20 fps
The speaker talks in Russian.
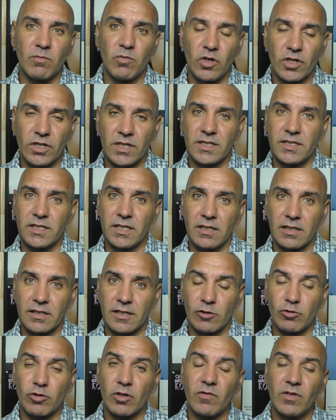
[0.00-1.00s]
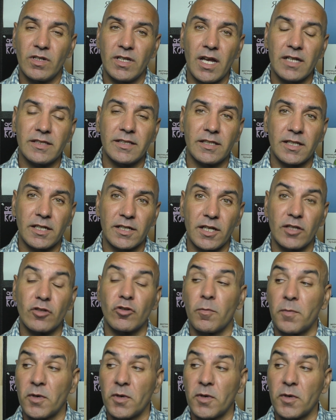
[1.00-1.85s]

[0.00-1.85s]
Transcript: больше силах, которые влияют на энергетику.